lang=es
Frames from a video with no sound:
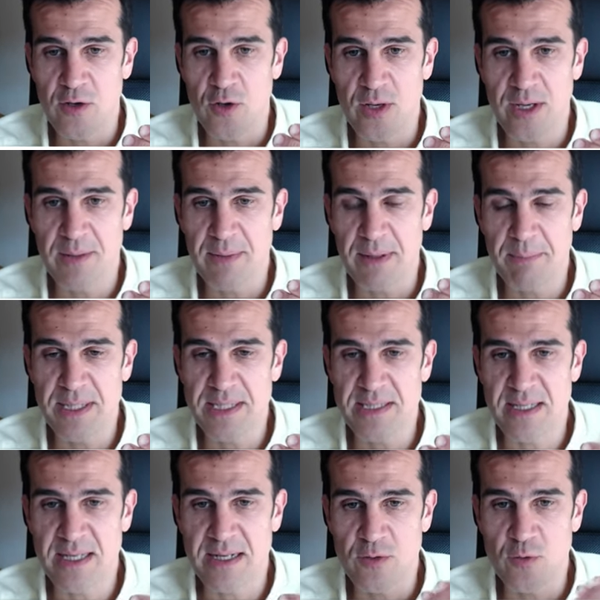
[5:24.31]
lo que va a
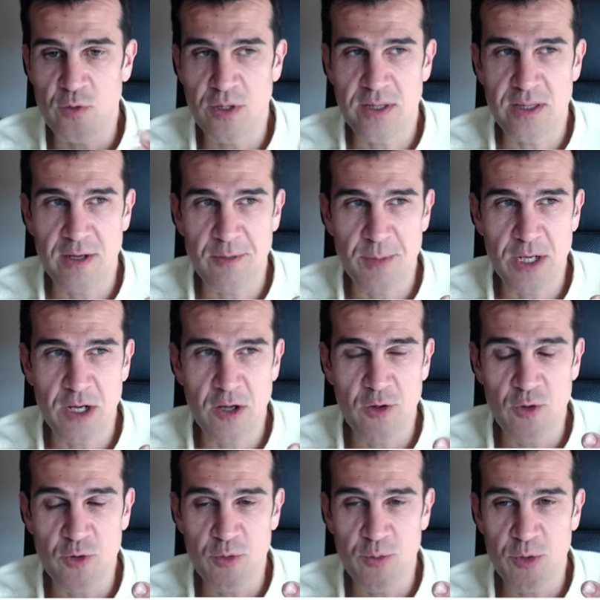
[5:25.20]
pasar en un
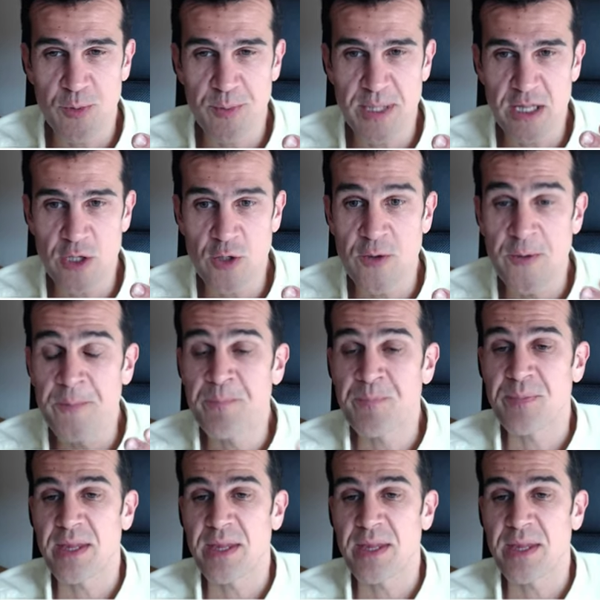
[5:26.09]
determinado momento,